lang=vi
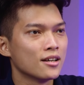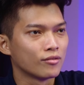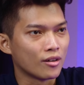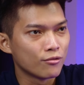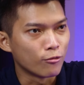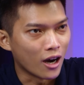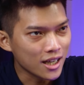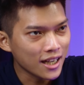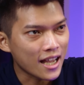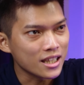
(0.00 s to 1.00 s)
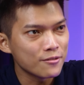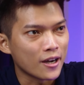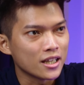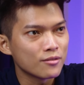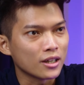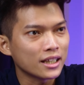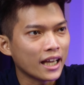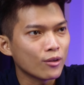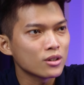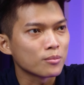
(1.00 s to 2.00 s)
Và vẫn là như vậy, nó vẫn
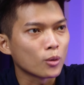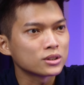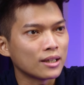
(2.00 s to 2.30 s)
kéo được một